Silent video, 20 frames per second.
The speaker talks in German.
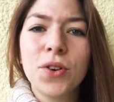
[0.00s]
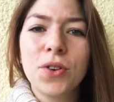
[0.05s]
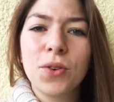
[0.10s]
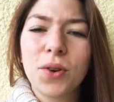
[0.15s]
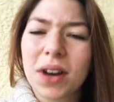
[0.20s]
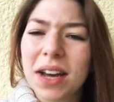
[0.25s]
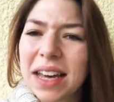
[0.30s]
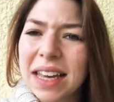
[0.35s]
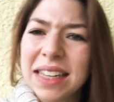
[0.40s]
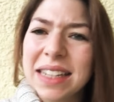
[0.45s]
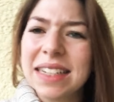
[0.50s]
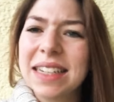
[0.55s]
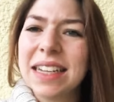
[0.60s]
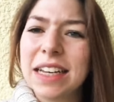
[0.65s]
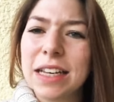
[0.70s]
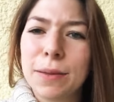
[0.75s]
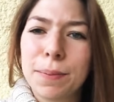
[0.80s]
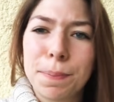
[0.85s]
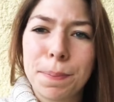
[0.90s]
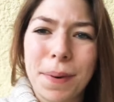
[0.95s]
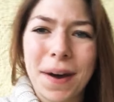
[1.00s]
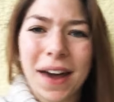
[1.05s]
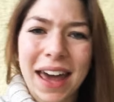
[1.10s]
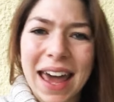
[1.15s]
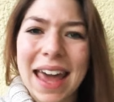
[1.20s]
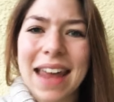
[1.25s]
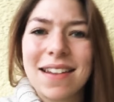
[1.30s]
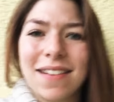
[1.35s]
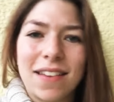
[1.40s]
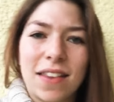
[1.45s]
du richtig
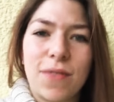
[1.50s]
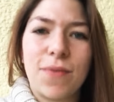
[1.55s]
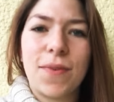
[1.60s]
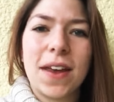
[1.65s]
brennst,